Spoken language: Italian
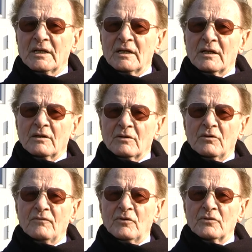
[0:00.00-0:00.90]
che
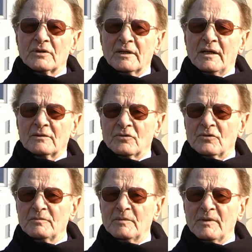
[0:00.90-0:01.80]
col volontariato
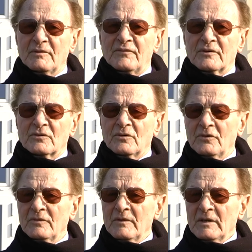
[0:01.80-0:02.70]
come abbiamo fatto
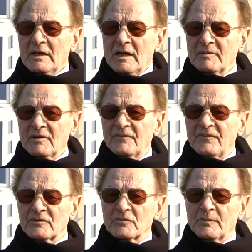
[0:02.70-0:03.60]
noi abbiamo
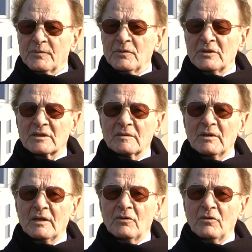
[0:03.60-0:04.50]
fatto più di
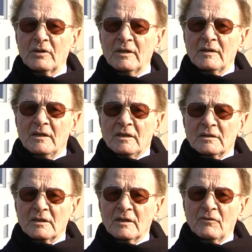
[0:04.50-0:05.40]
3.000 ore
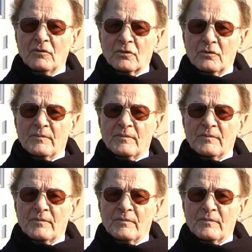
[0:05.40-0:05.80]
di lavoro